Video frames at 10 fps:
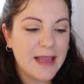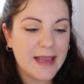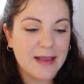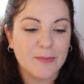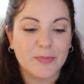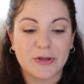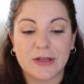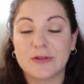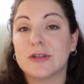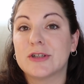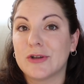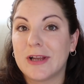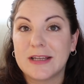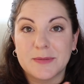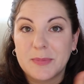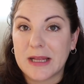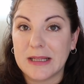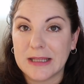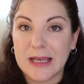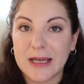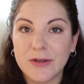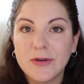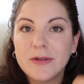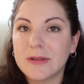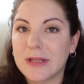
en protectores solares para el diario,